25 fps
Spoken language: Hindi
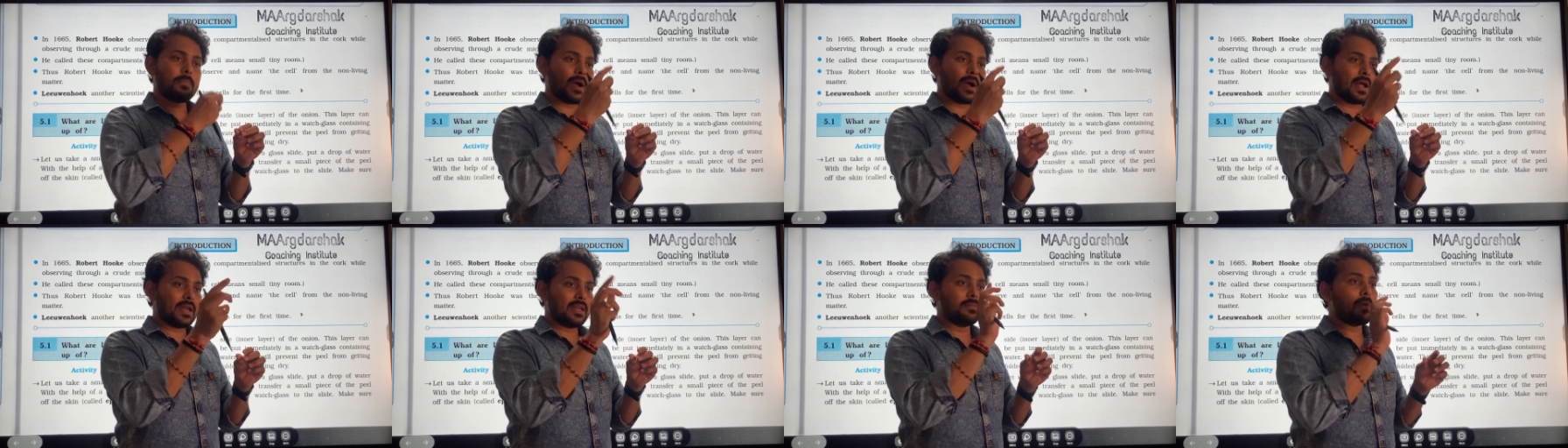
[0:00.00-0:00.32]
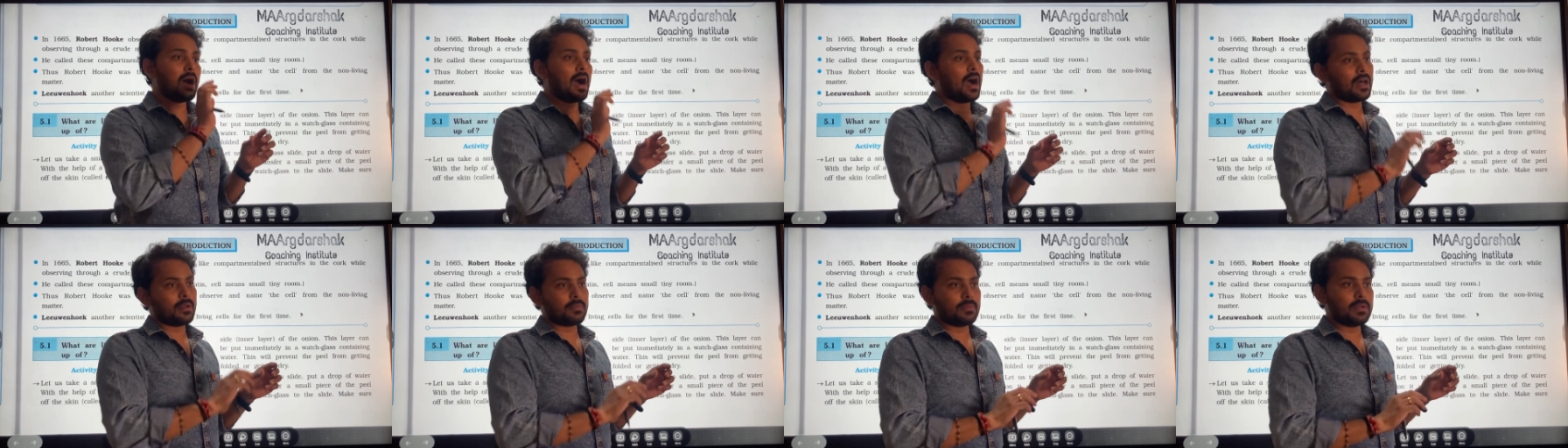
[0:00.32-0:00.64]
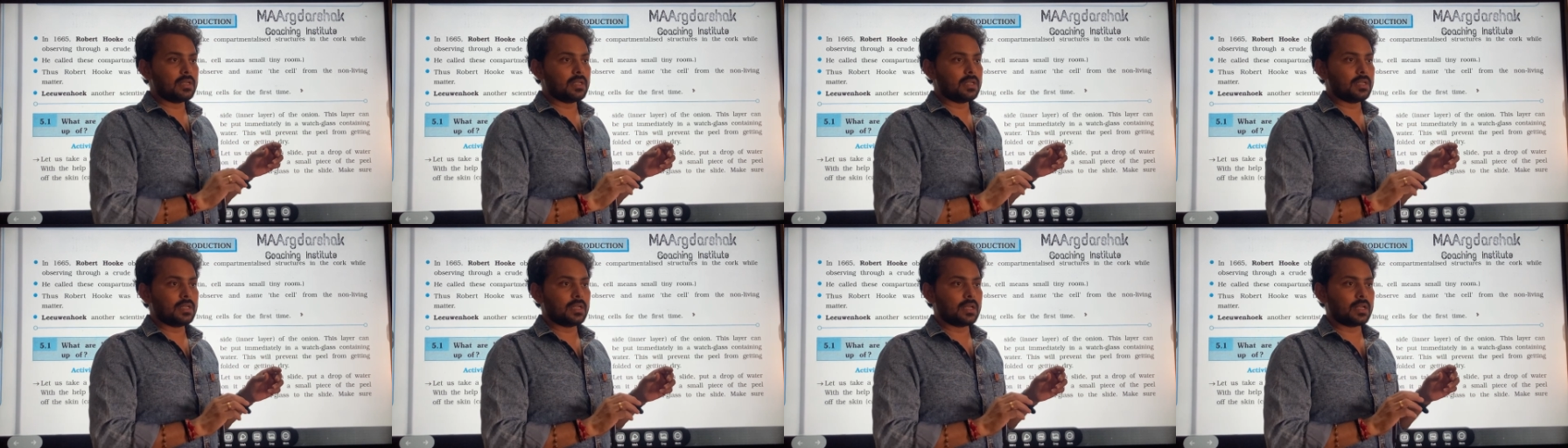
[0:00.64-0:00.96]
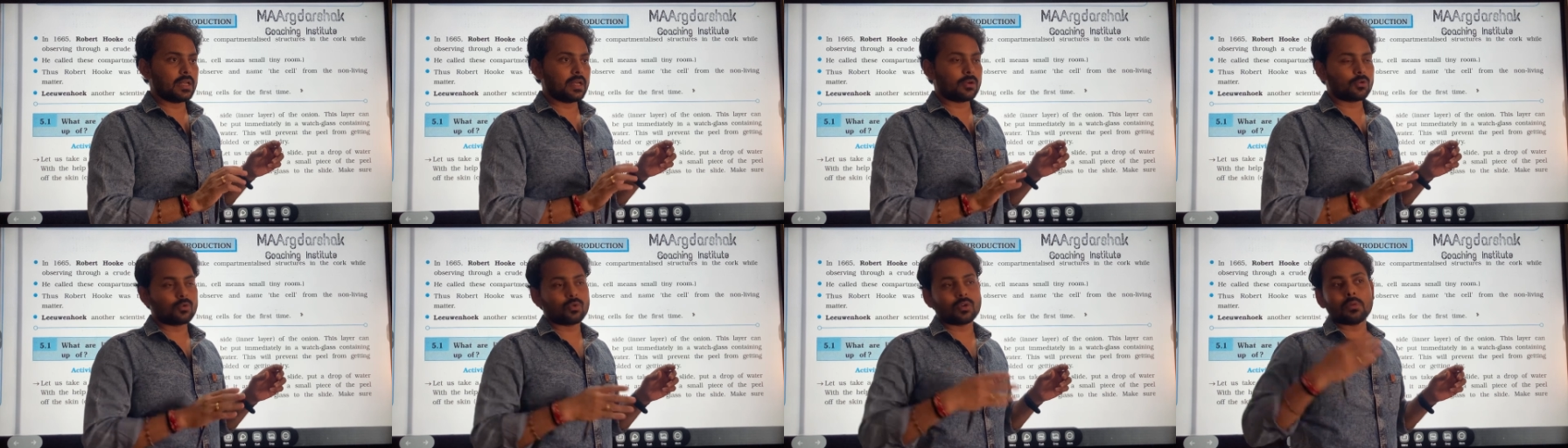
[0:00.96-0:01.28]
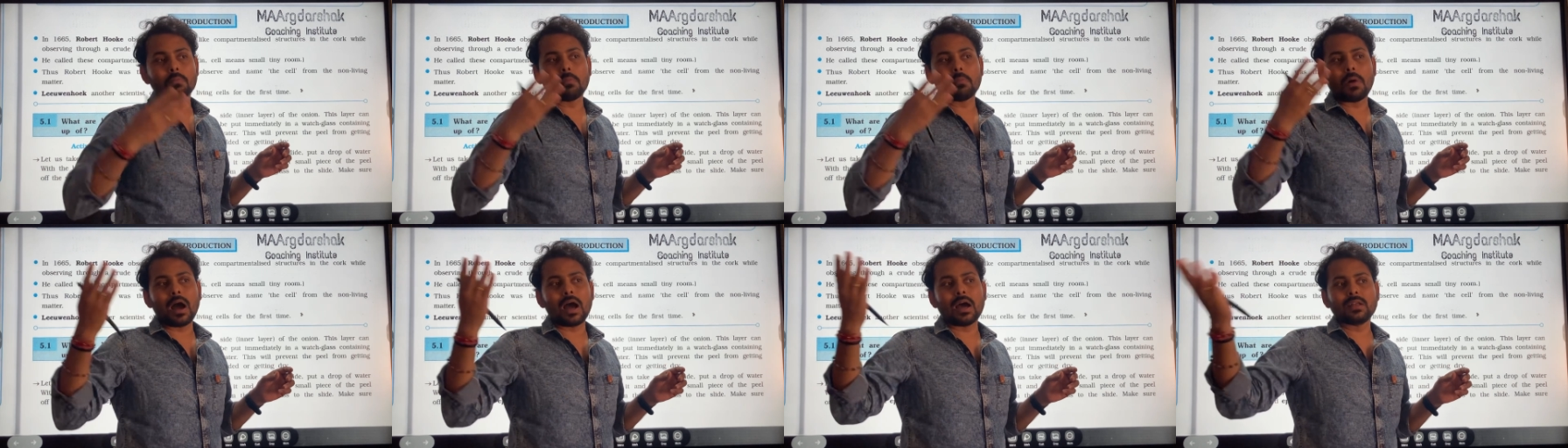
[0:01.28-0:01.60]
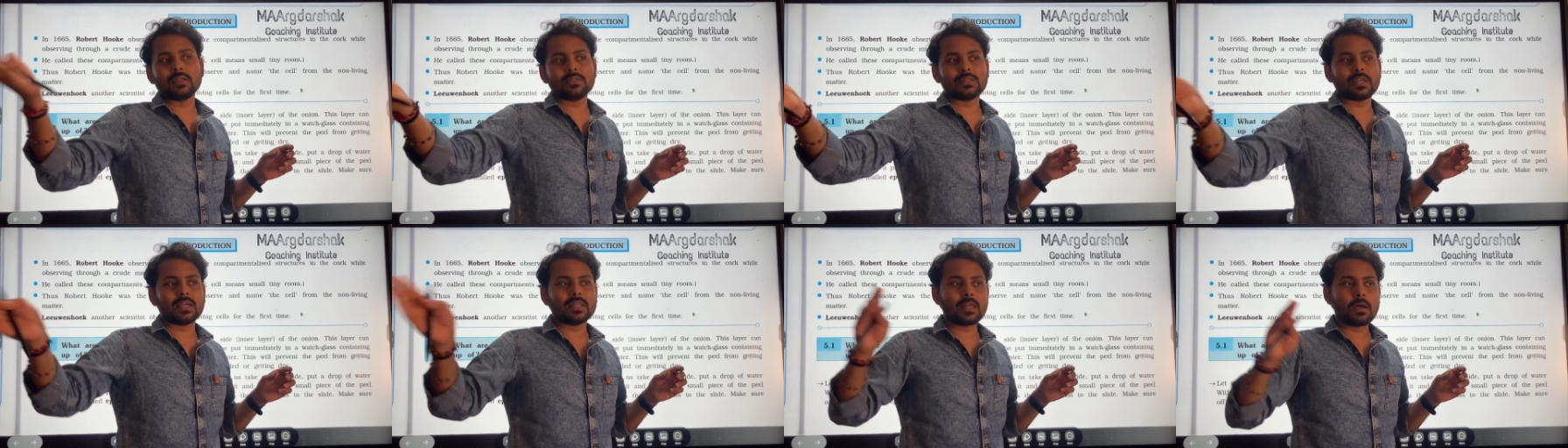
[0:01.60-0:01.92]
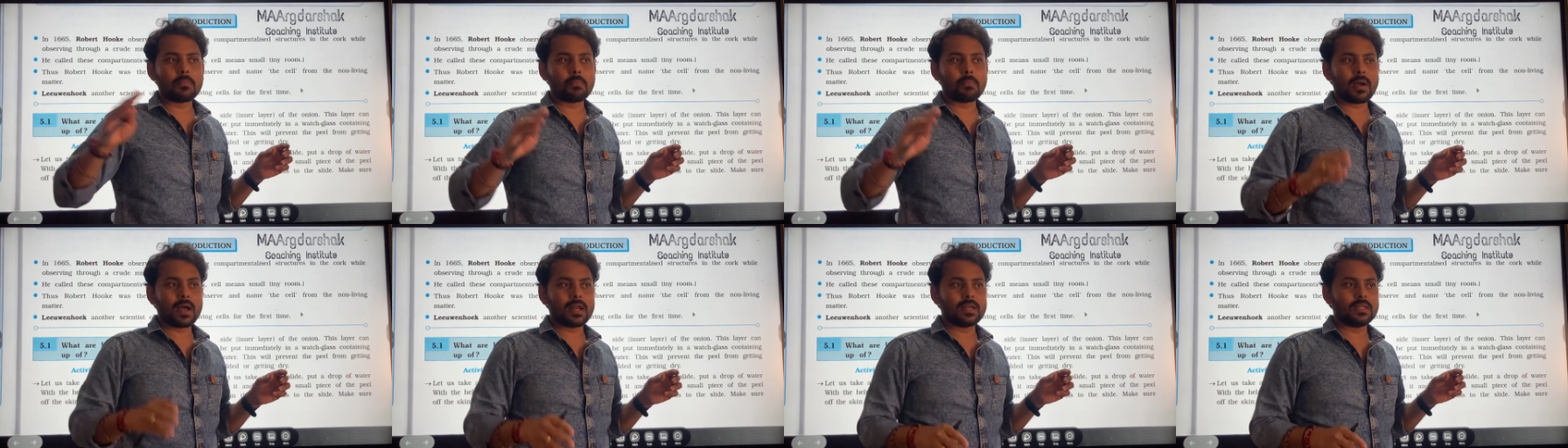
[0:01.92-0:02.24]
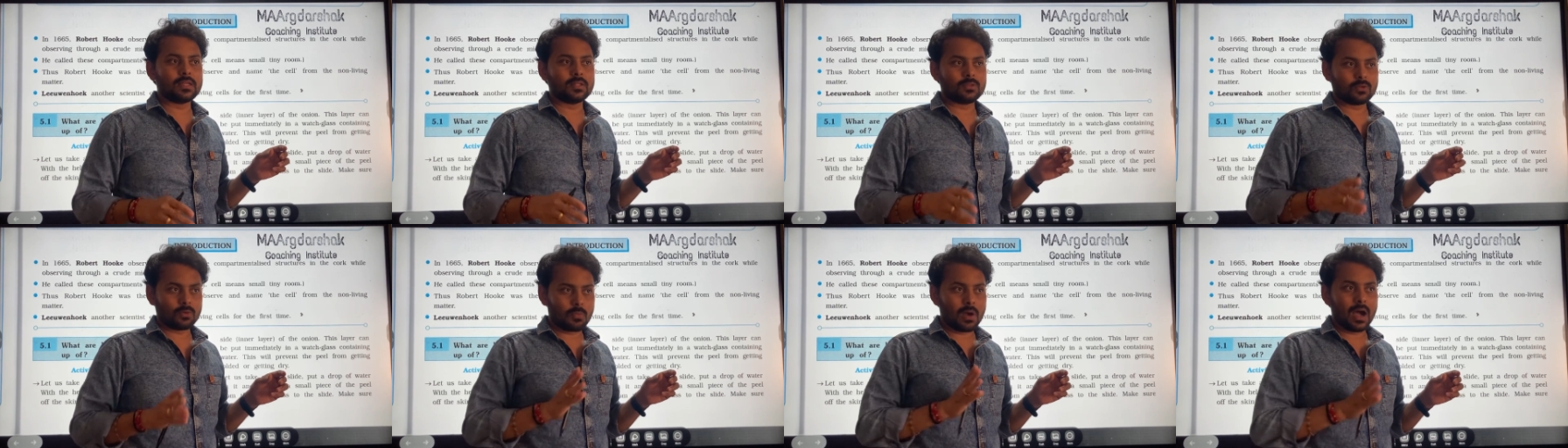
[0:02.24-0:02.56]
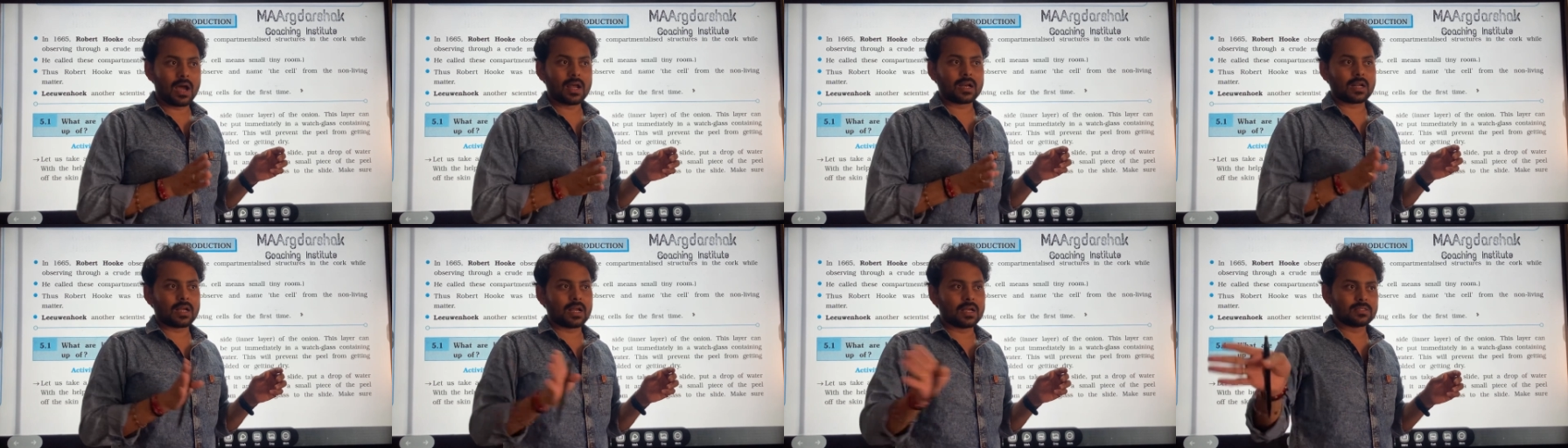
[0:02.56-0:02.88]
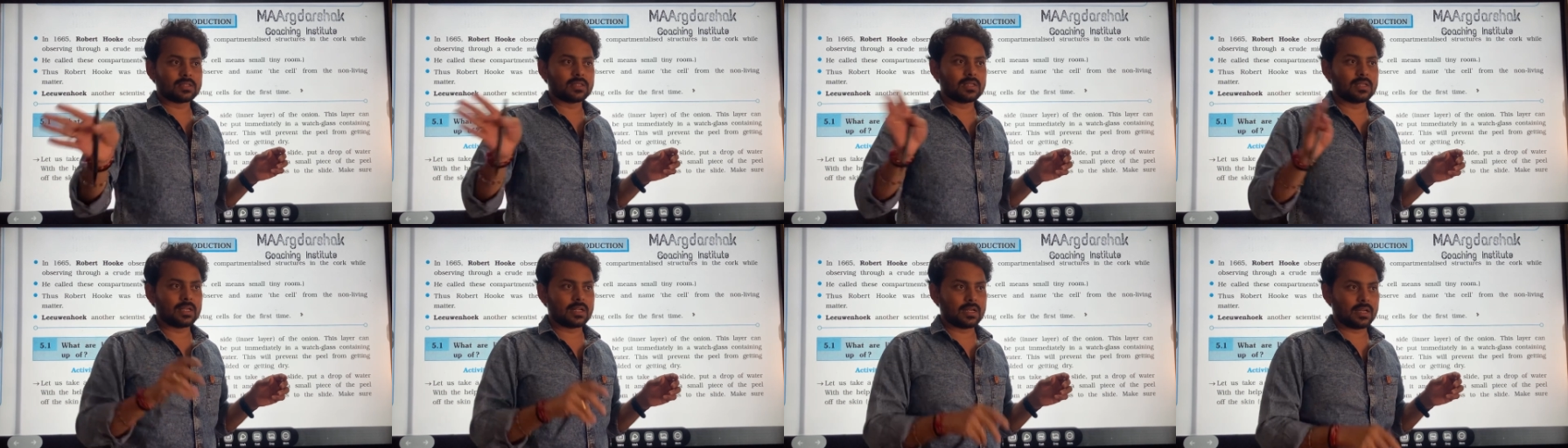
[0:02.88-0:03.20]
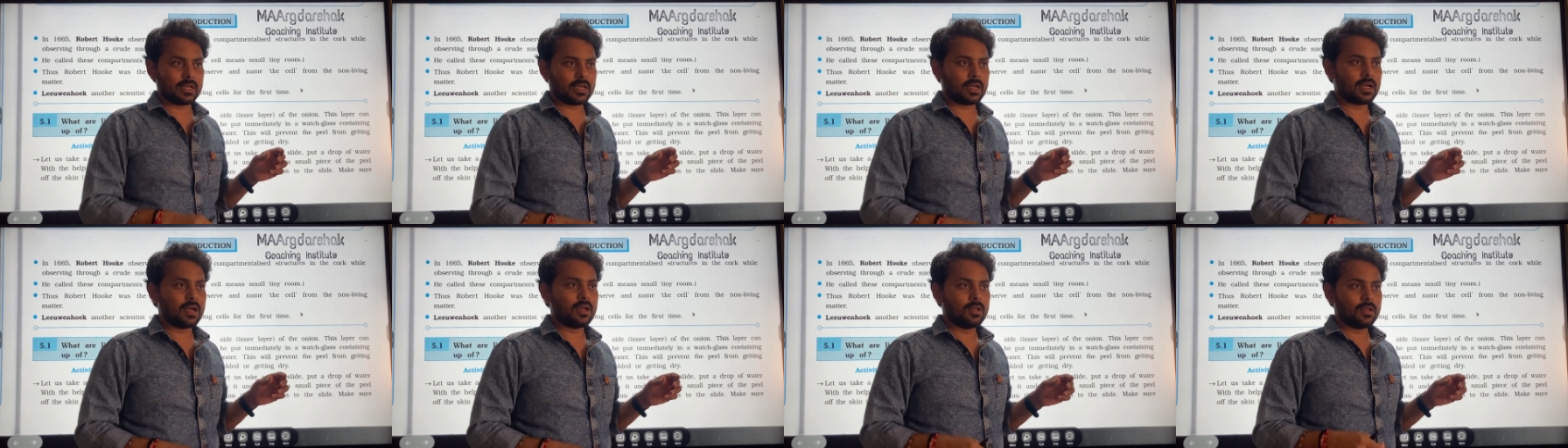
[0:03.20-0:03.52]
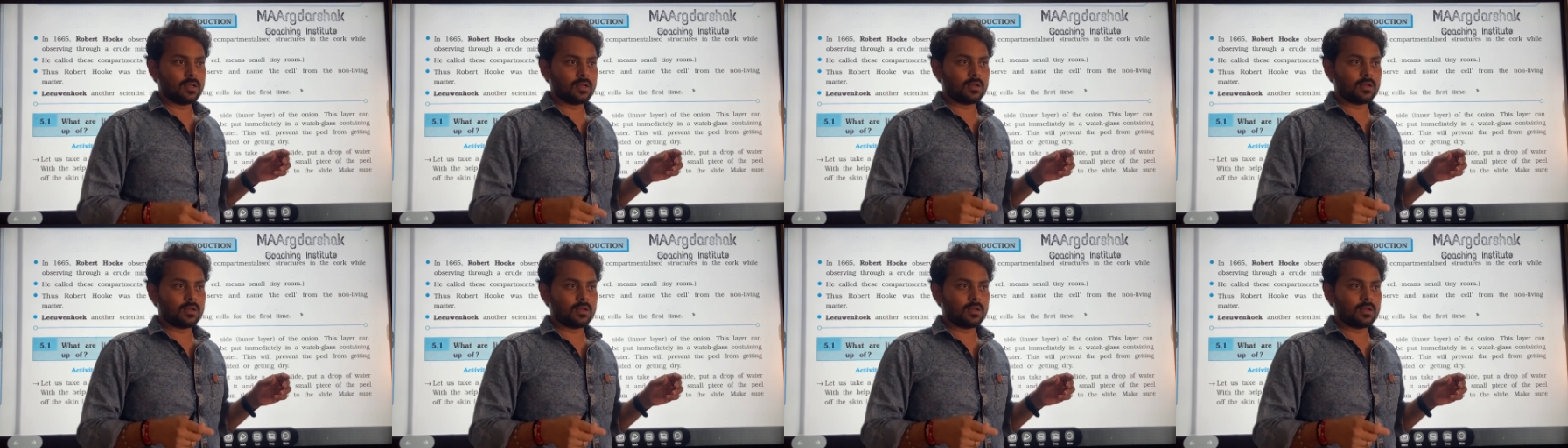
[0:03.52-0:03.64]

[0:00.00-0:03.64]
पानी बाहर भी नहीं निकलेगा क्योंकि बाहर ही ज्यादा पानी है तो बाहर कहाँ से निकलेगा